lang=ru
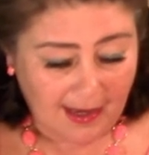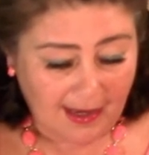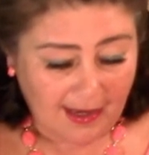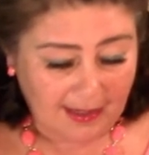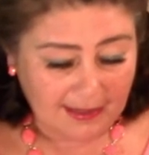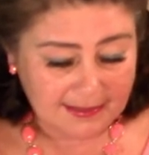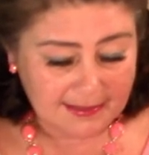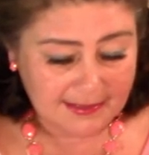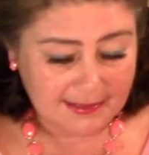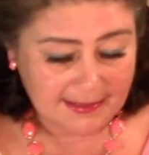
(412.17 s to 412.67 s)

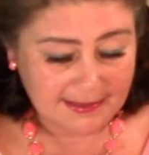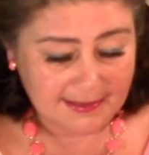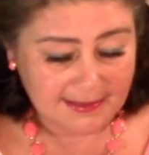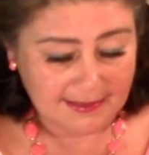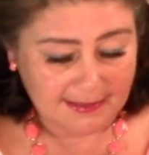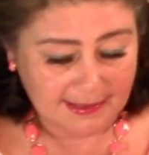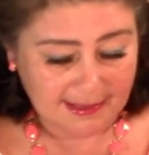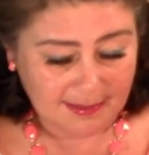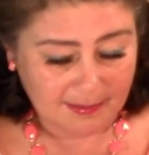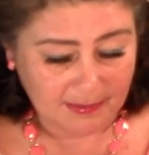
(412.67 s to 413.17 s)
Отец
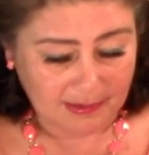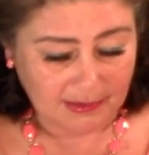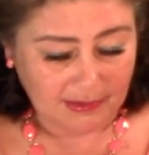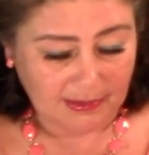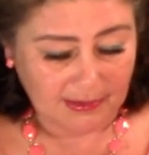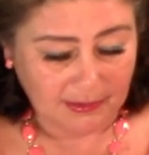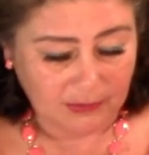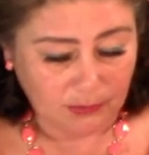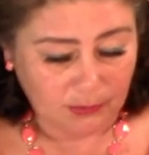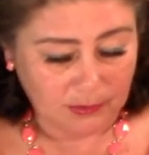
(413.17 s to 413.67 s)

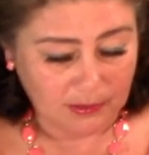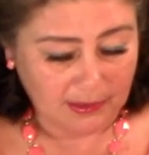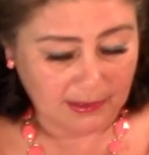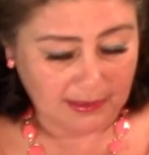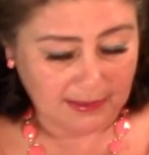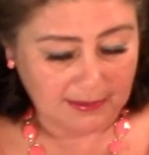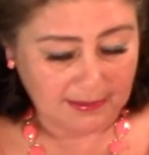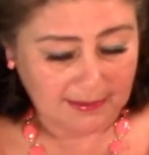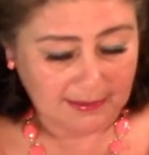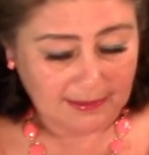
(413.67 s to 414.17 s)
Реймонда,
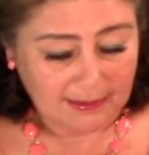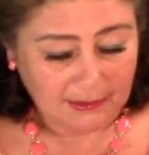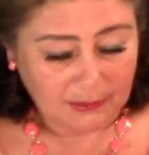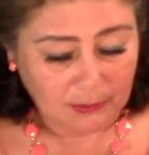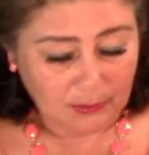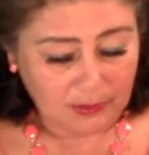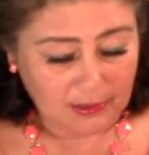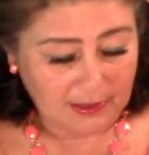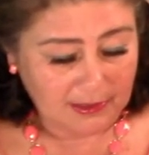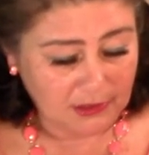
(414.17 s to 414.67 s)
только,
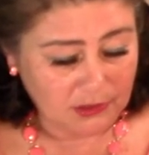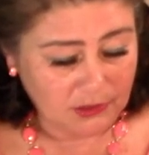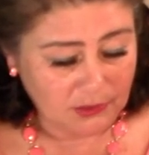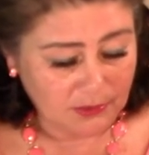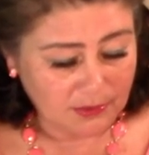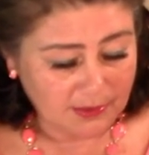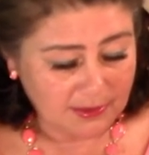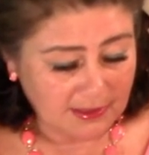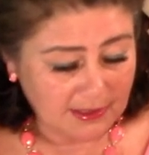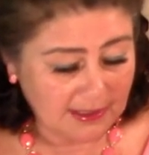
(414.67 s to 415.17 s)
только что
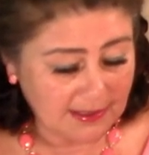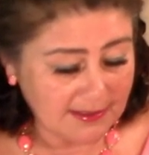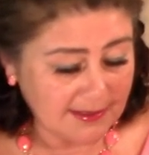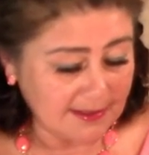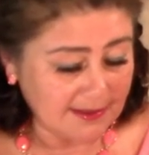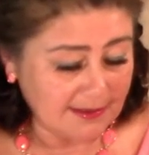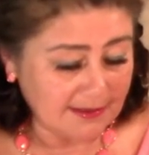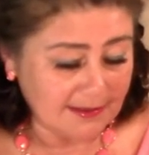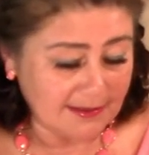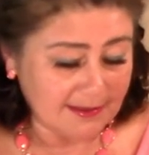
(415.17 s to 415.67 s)

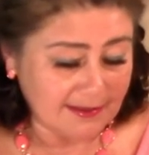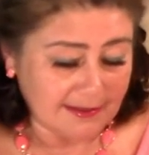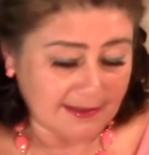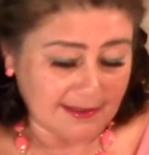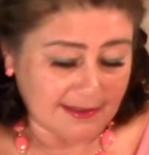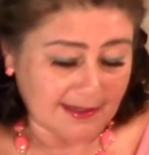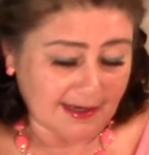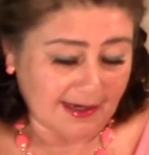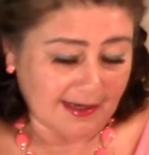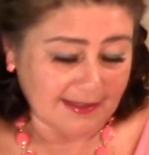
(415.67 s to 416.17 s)
страс,
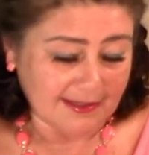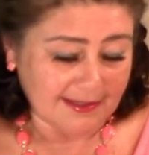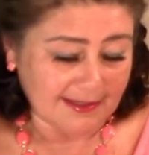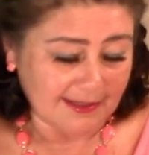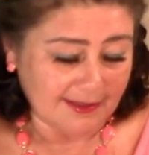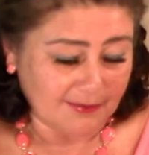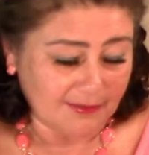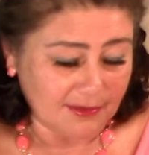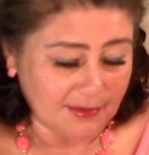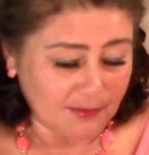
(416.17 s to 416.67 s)

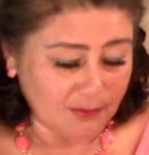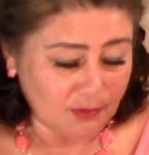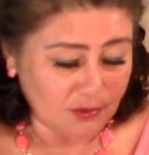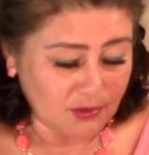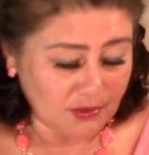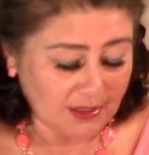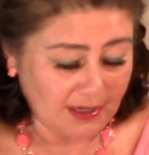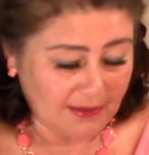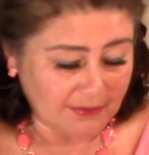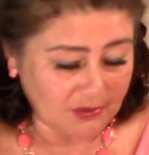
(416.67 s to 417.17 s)
страстно
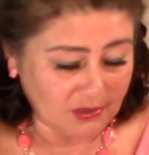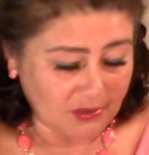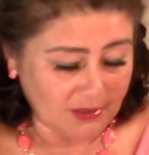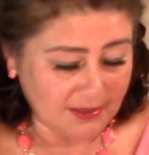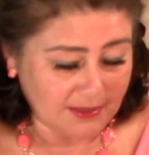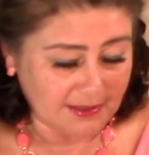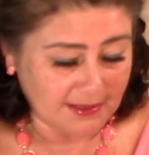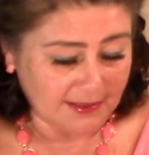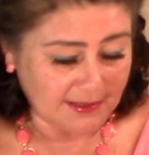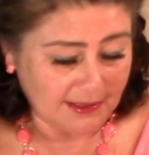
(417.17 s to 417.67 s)

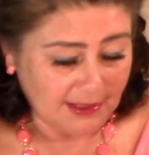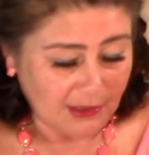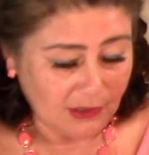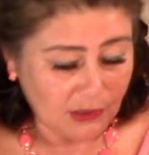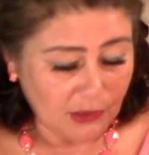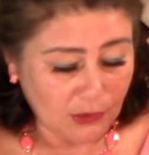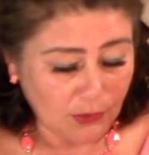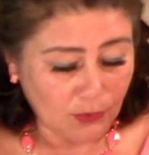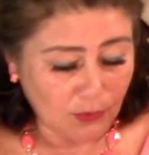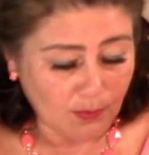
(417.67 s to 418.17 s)
возмущавшийся
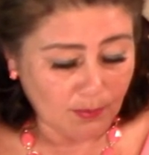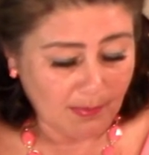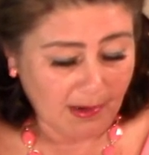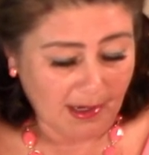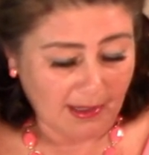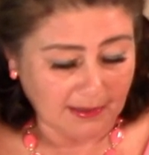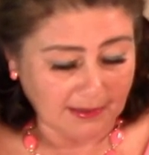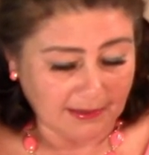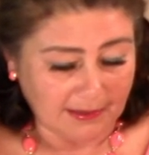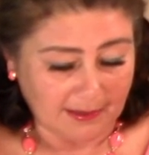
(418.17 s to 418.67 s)

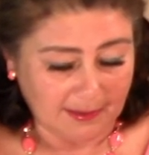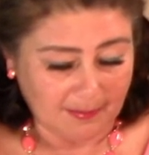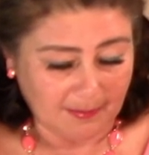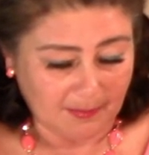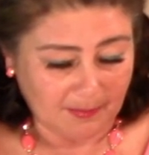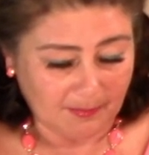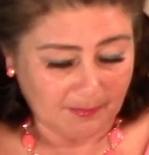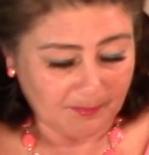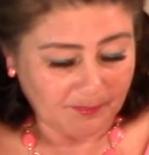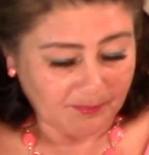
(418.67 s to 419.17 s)
негуманным